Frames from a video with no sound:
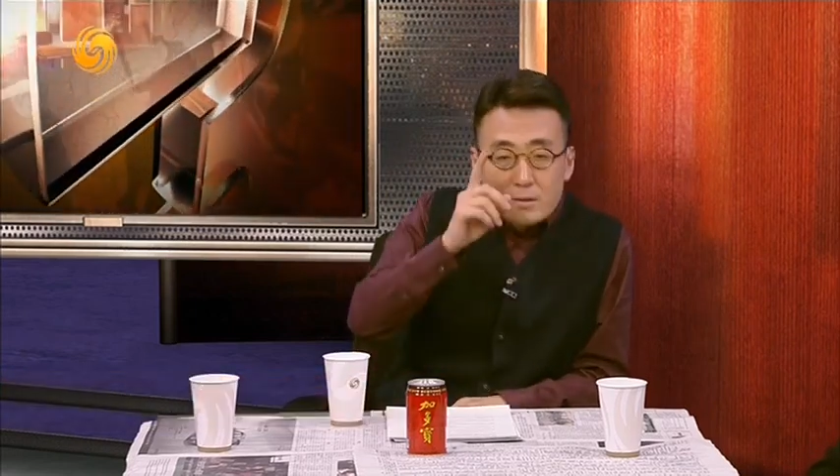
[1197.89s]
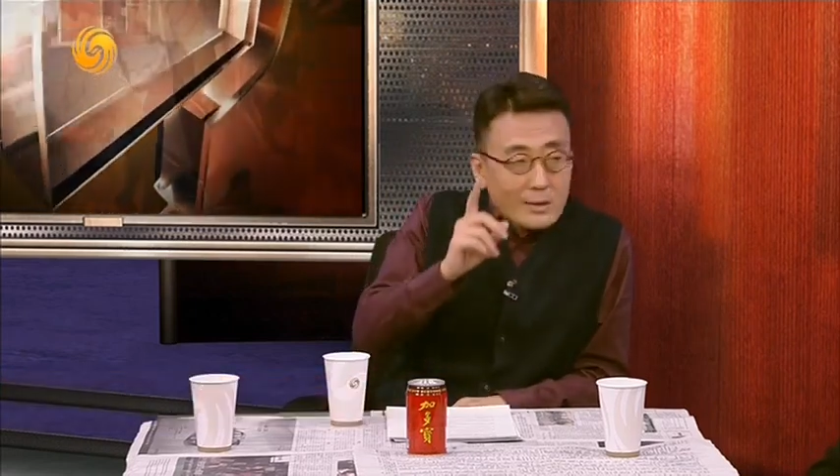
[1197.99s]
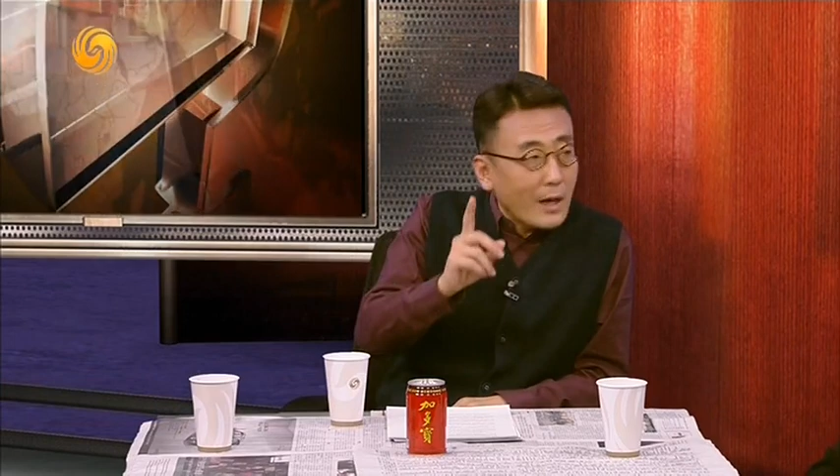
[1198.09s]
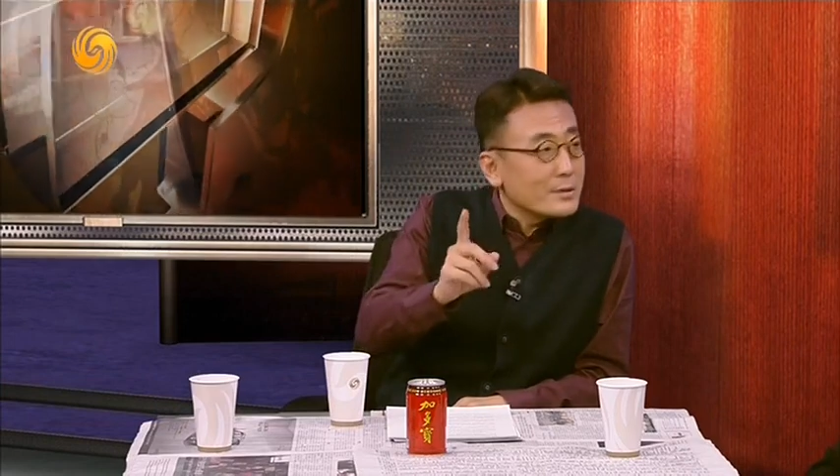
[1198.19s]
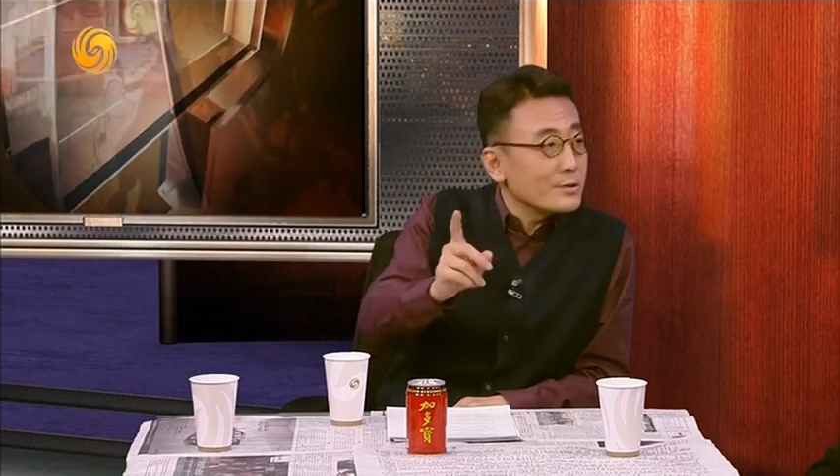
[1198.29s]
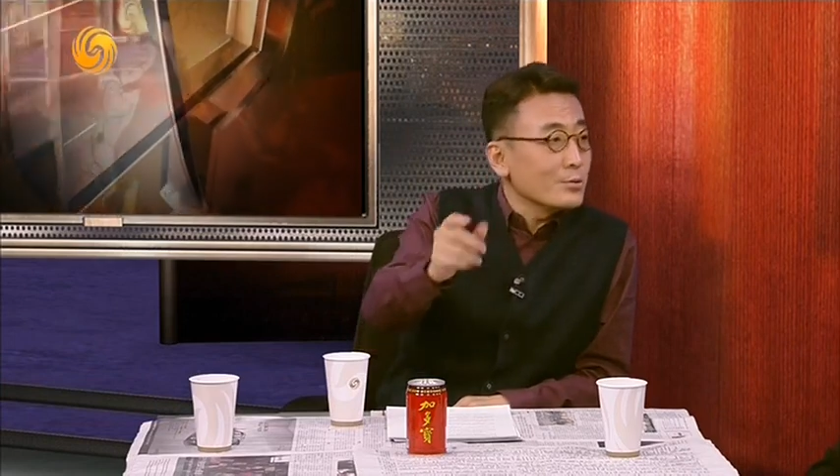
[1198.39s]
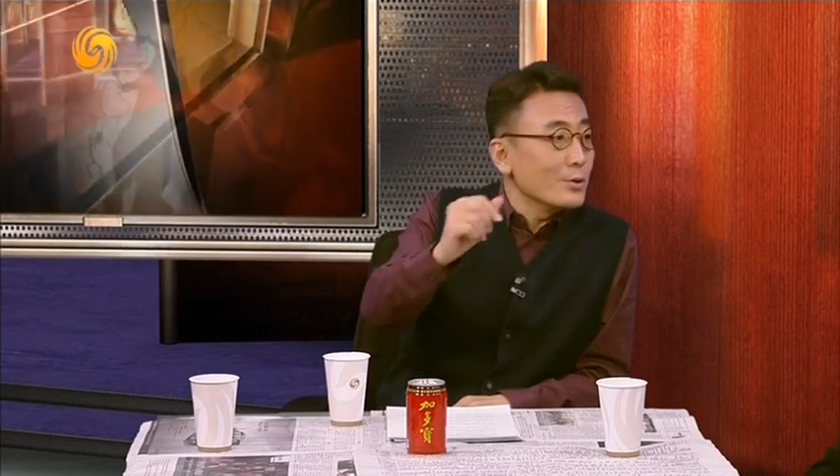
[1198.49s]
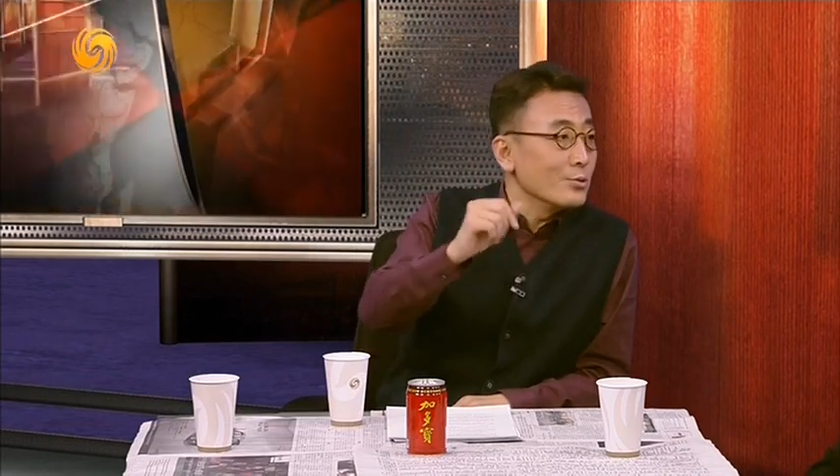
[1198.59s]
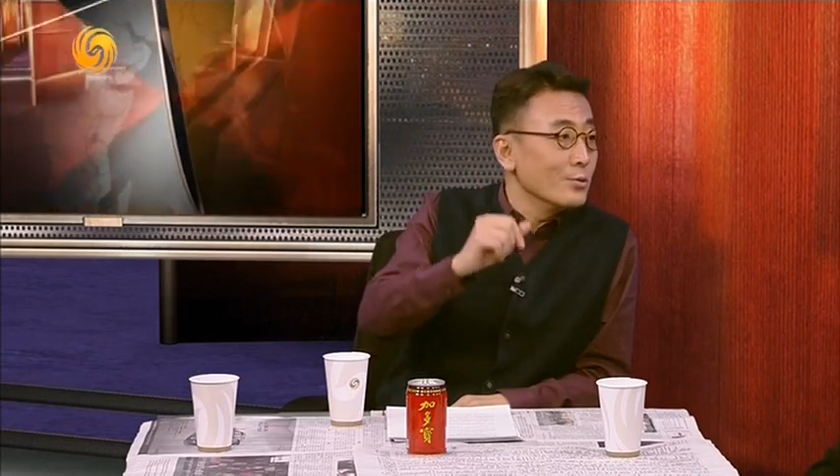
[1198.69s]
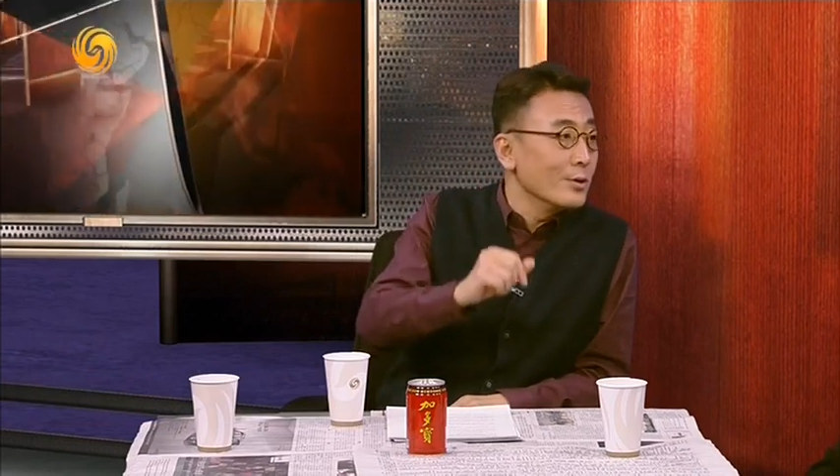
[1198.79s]
大智若
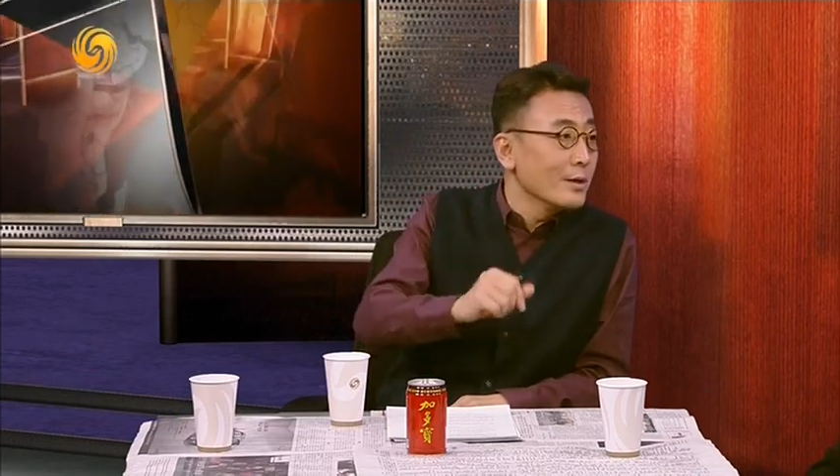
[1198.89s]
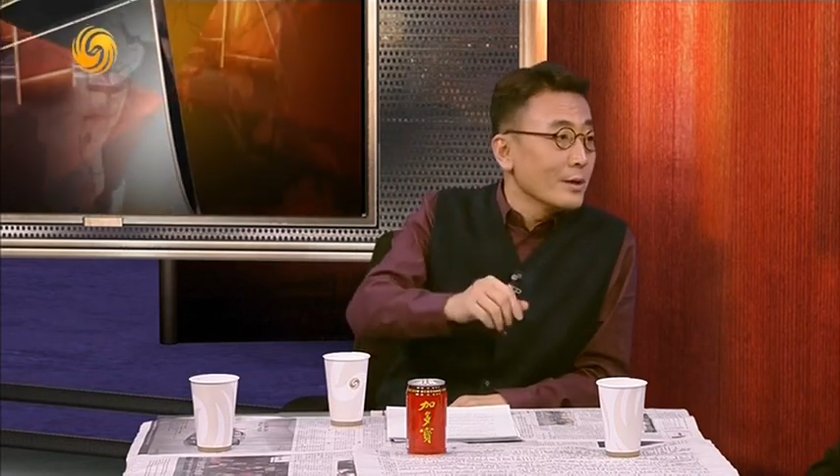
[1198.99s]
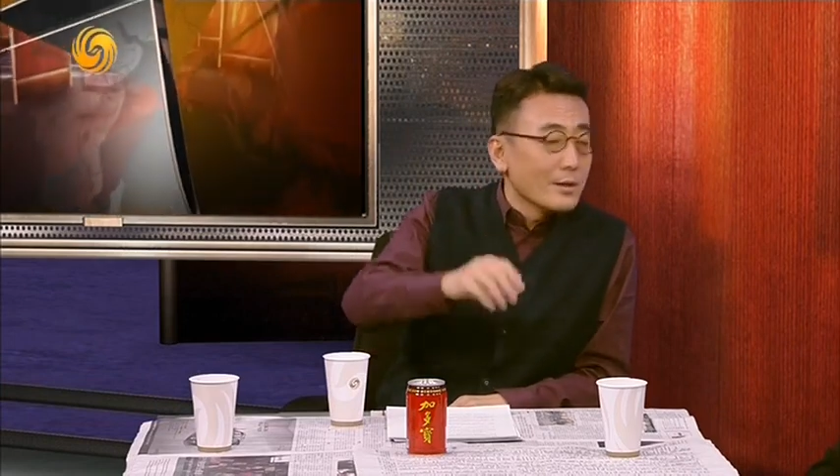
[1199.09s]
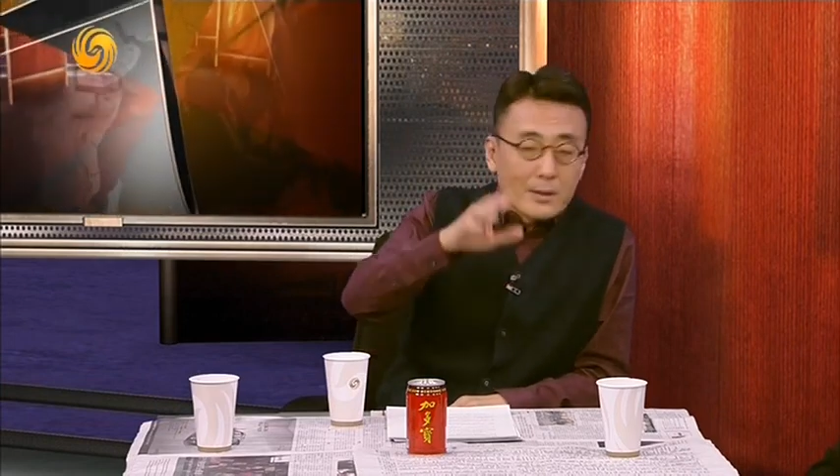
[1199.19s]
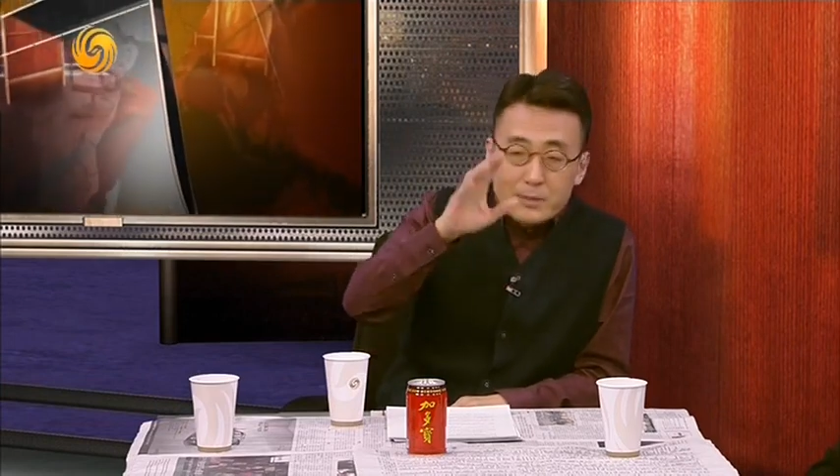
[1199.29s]
愚，呃，